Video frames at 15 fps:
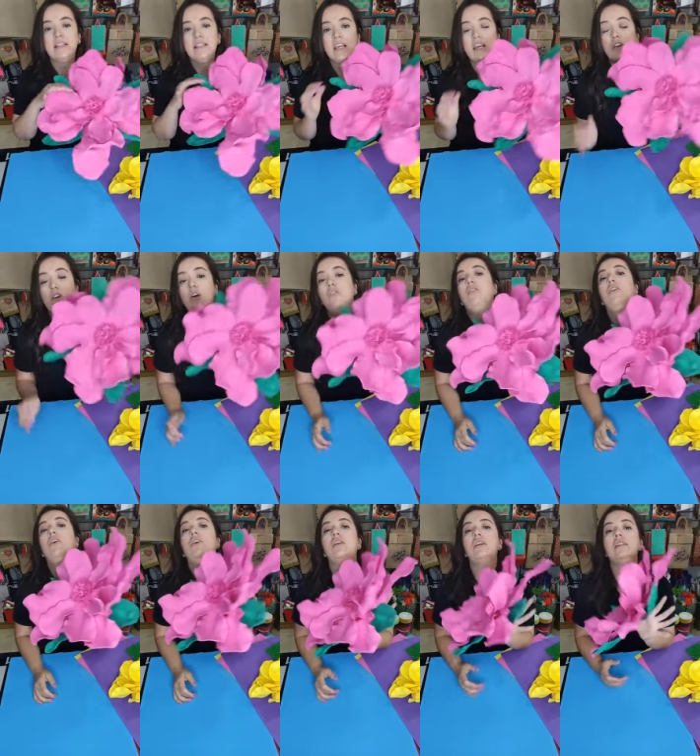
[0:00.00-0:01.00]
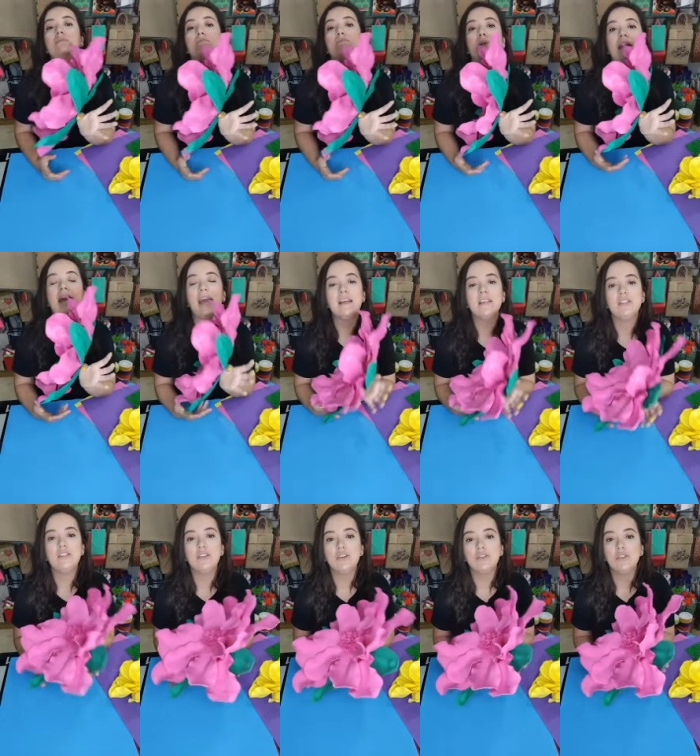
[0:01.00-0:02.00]
cinco flores
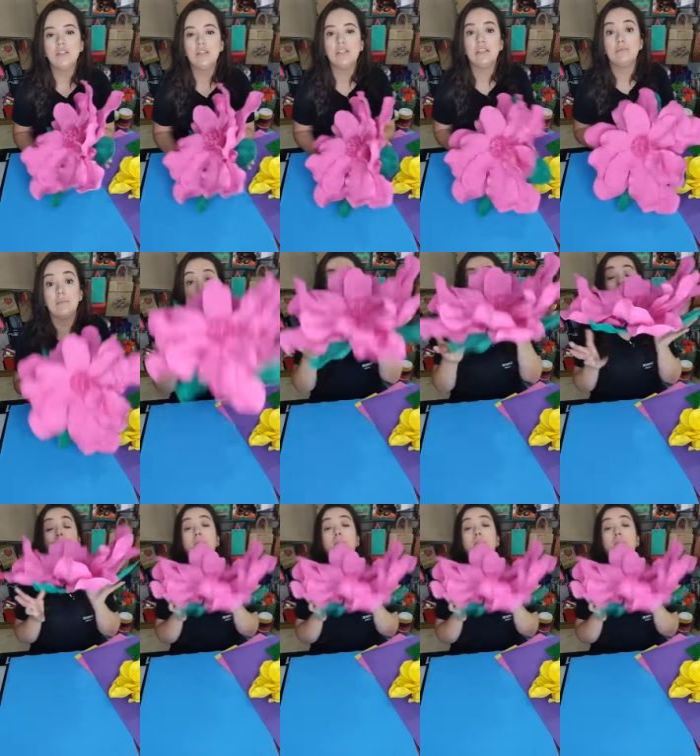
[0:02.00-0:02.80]
preciosísimas, son